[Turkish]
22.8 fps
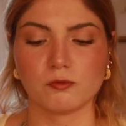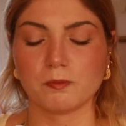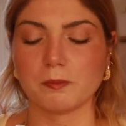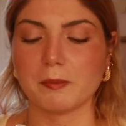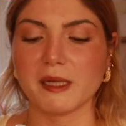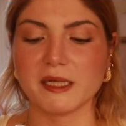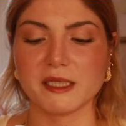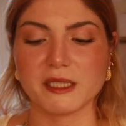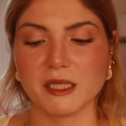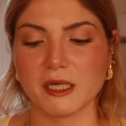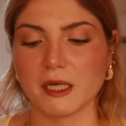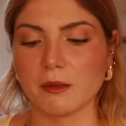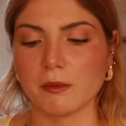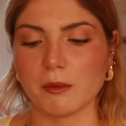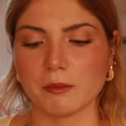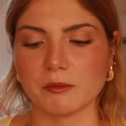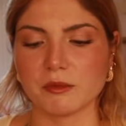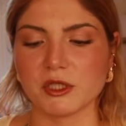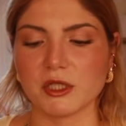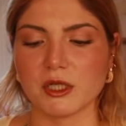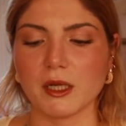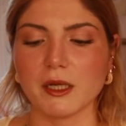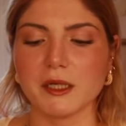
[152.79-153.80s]

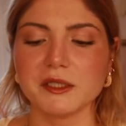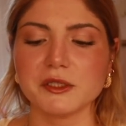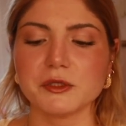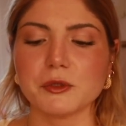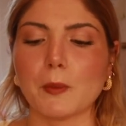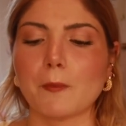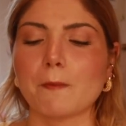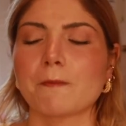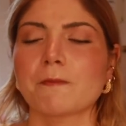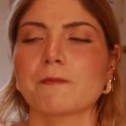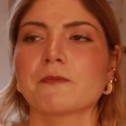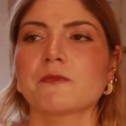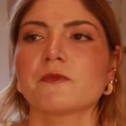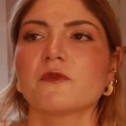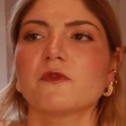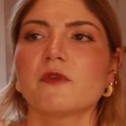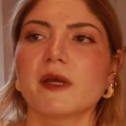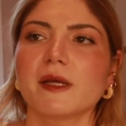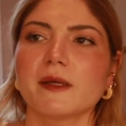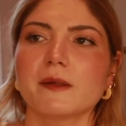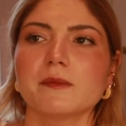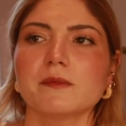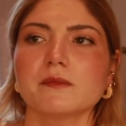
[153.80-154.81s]
becerememişler.
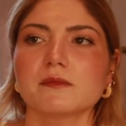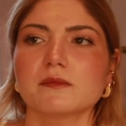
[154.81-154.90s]
Ve